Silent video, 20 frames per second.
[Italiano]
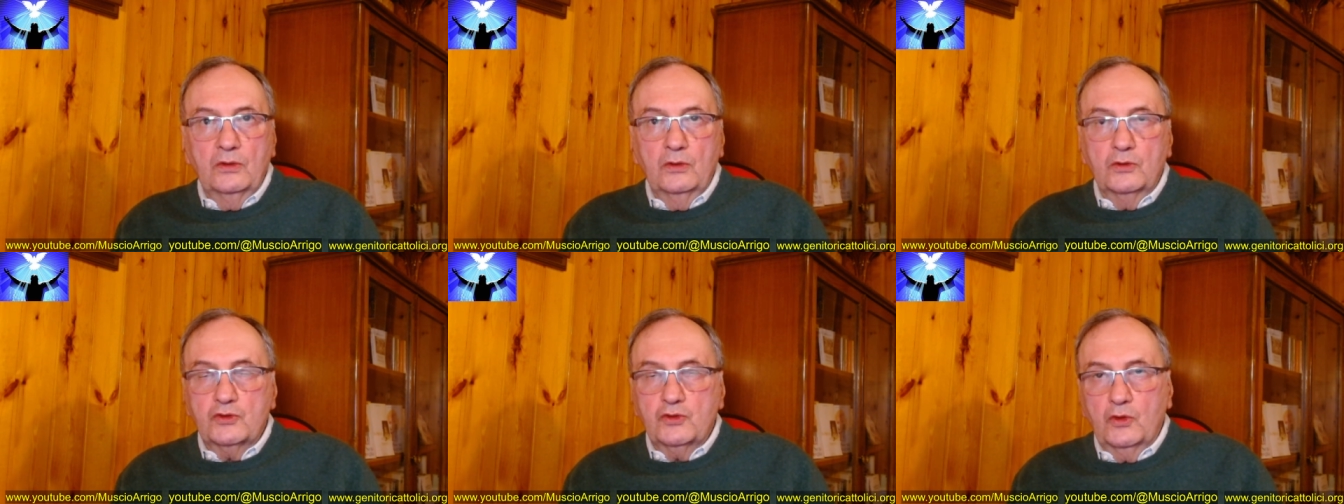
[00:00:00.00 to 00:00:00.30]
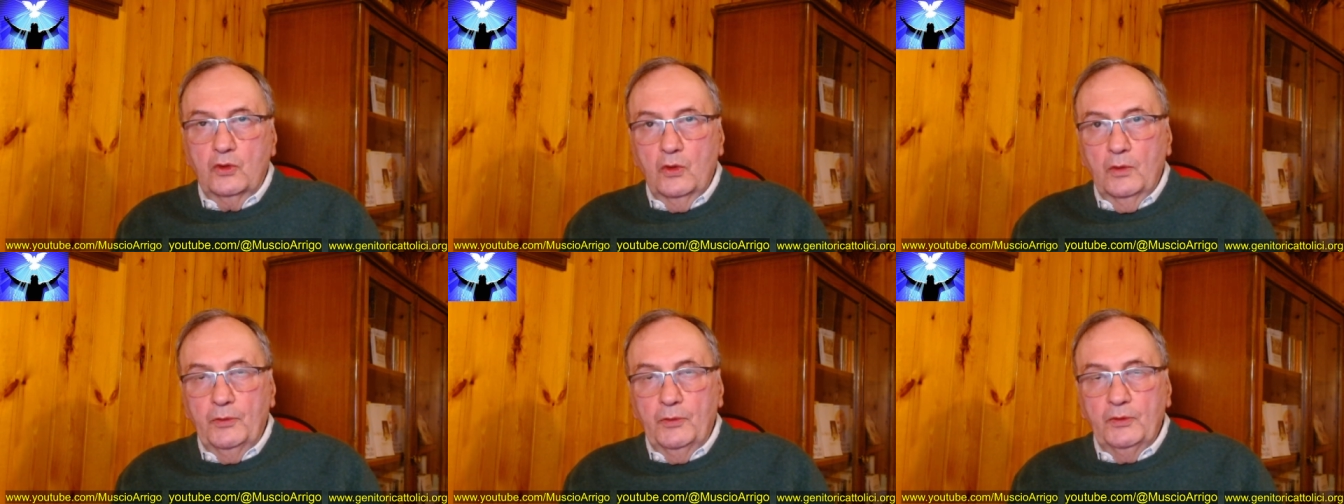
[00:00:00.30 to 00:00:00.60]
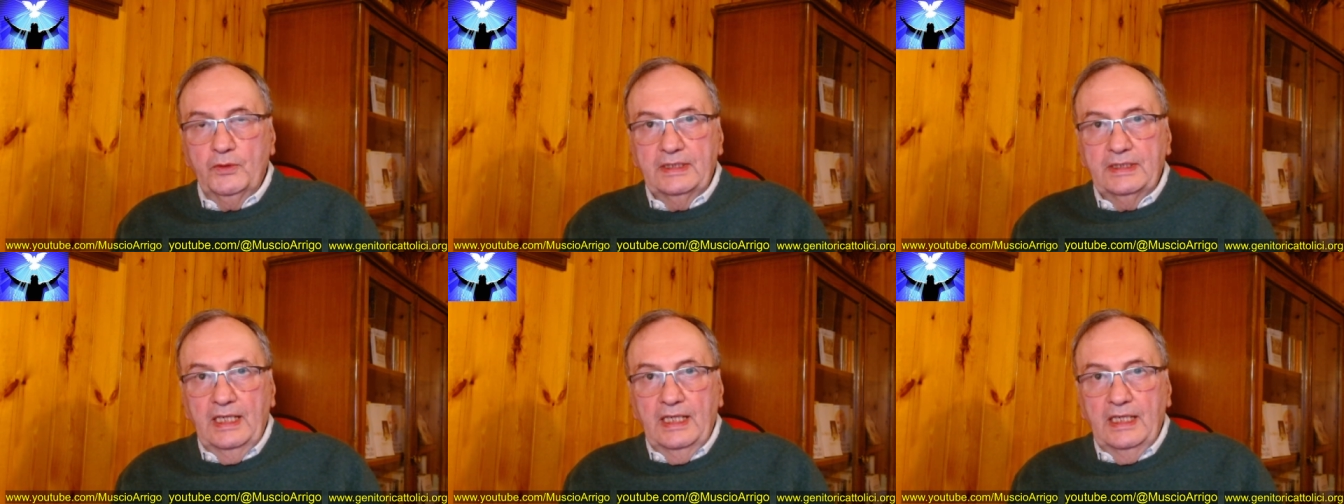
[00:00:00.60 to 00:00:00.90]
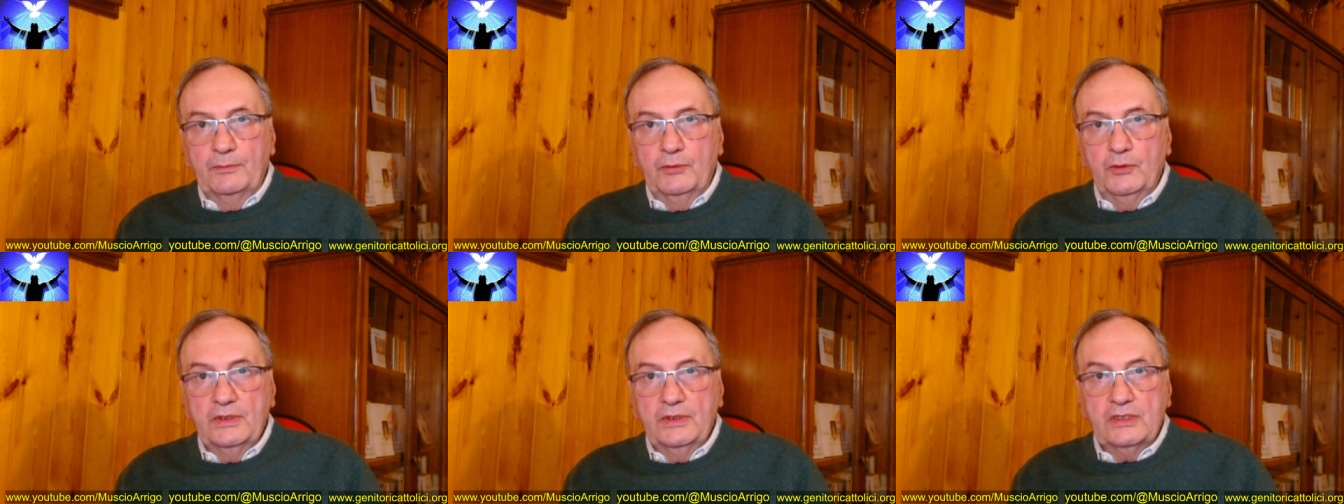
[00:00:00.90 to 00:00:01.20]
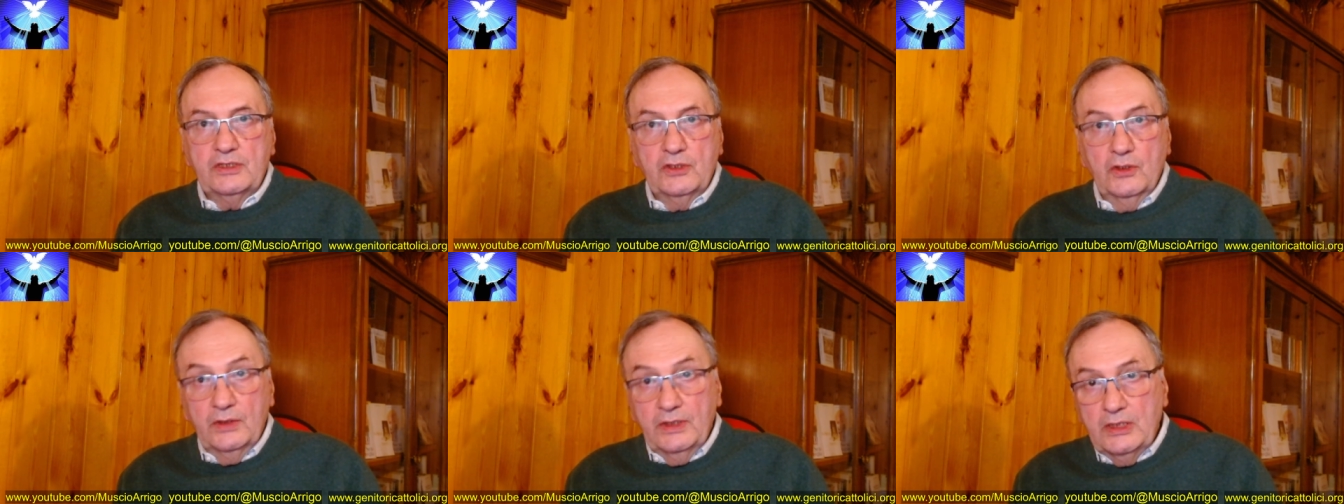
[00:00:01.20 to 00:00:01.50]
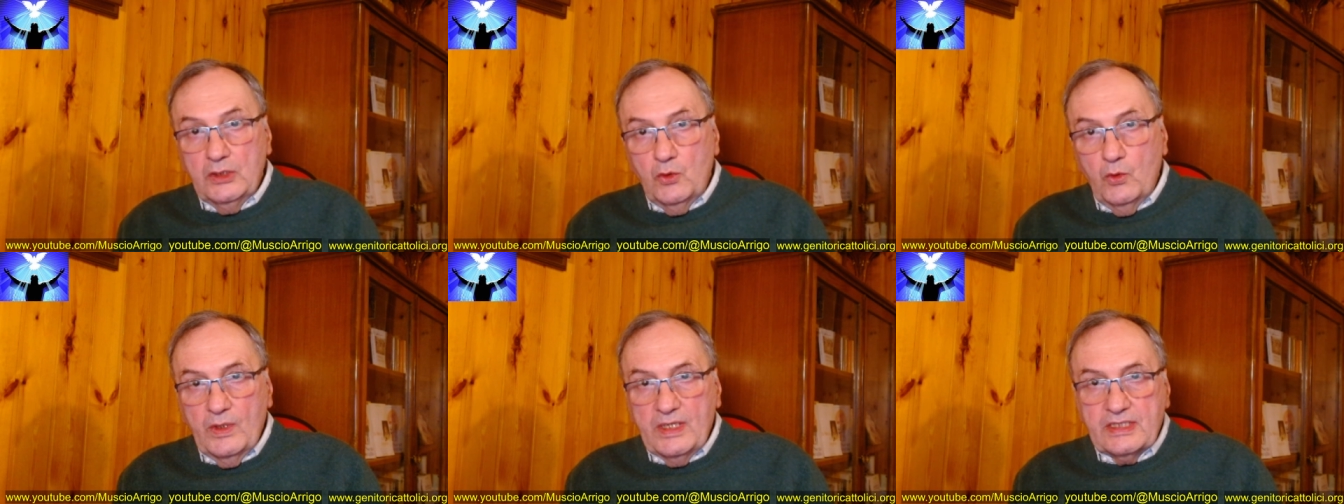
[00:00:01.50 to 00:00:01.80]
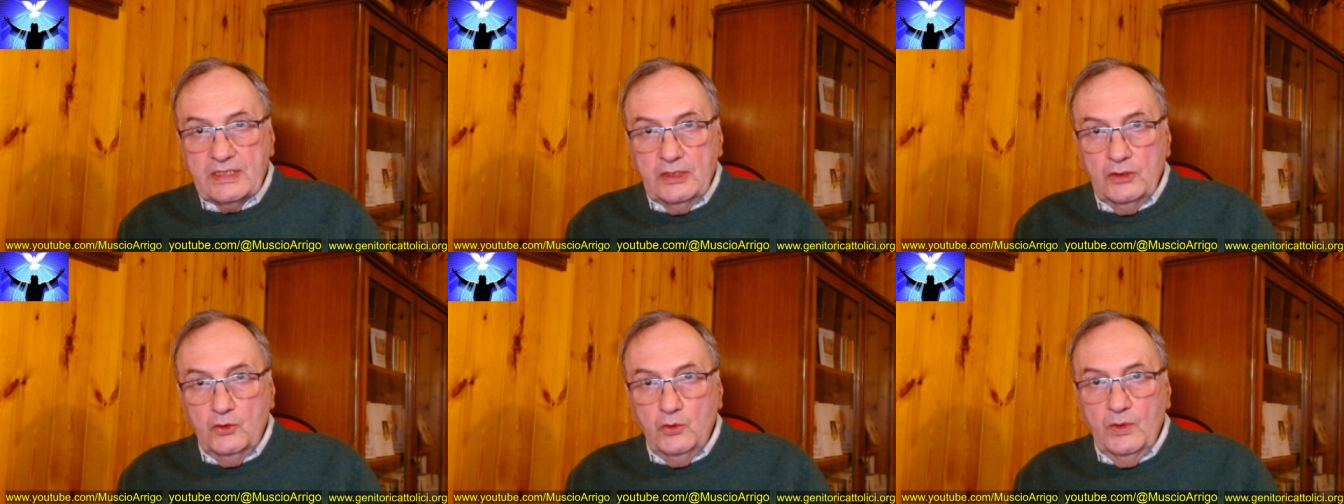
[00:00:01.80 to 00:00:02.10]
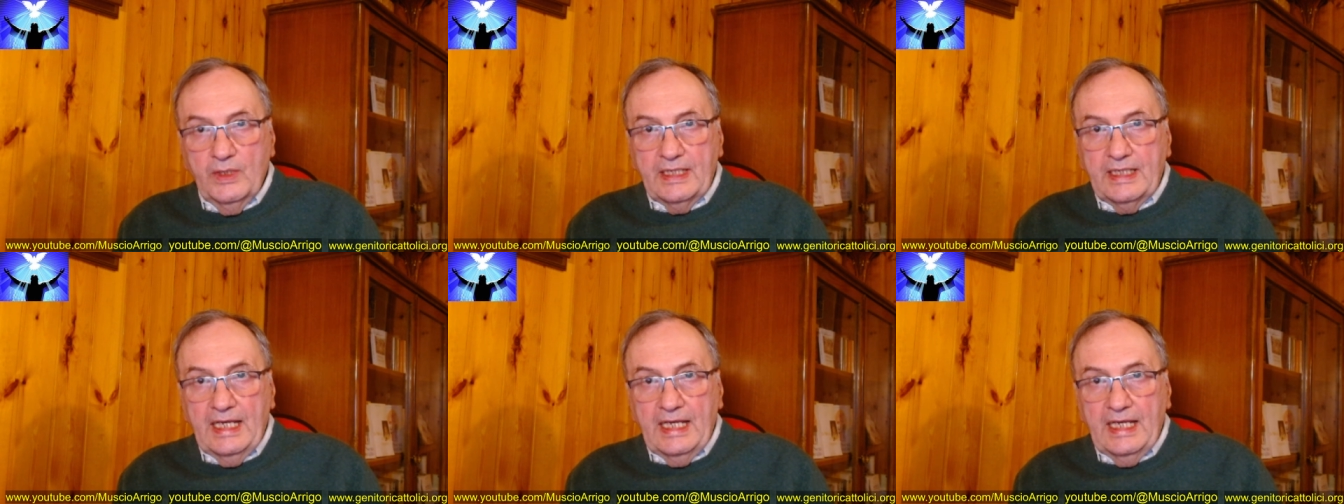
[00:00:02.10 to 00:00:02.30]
lo scopo di tale punizione in questi due